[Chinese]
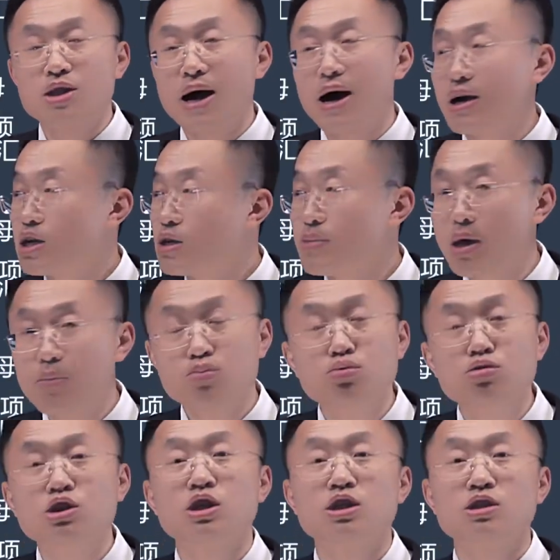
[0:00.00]
它这边
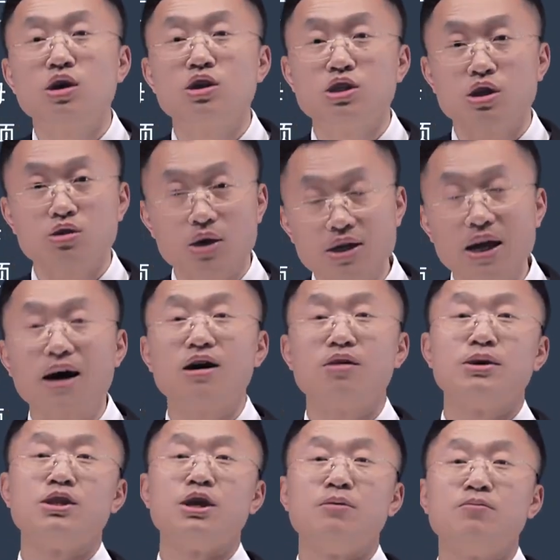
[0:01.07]
不涉及到折算差额
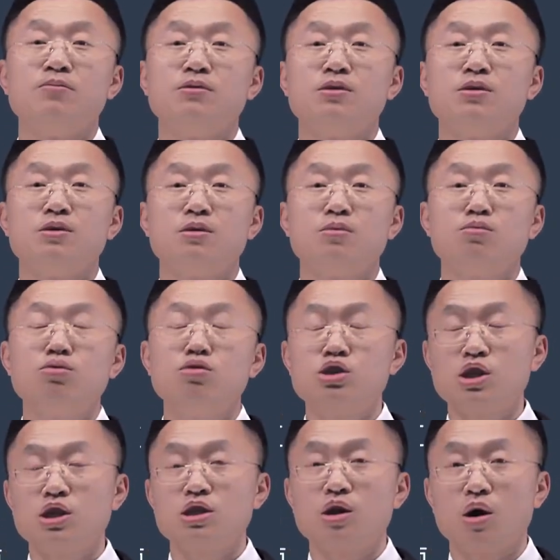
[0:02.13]
问题，不
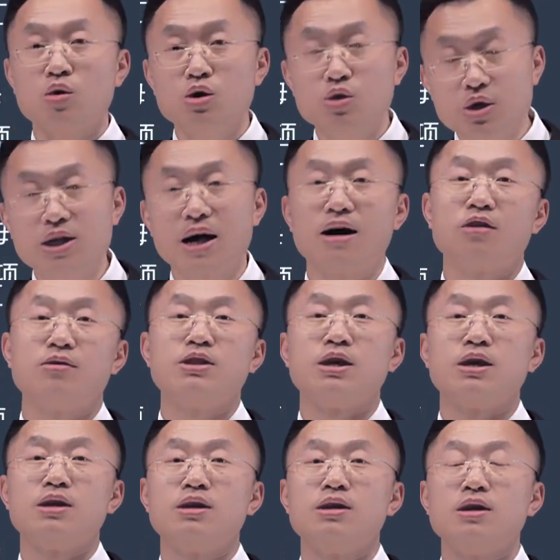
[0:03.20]
涉及到汇兑差额问
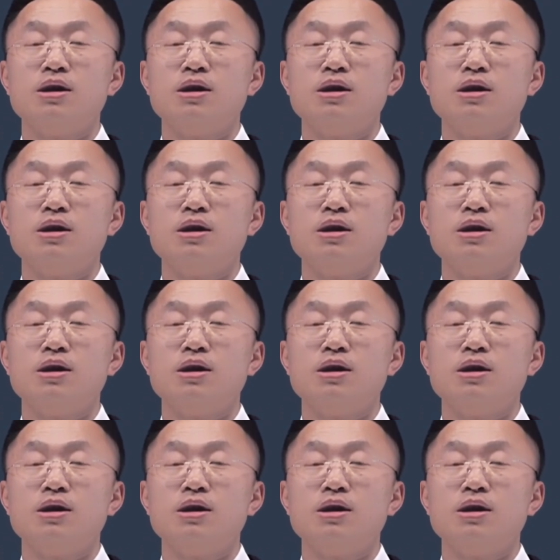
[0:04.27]
题。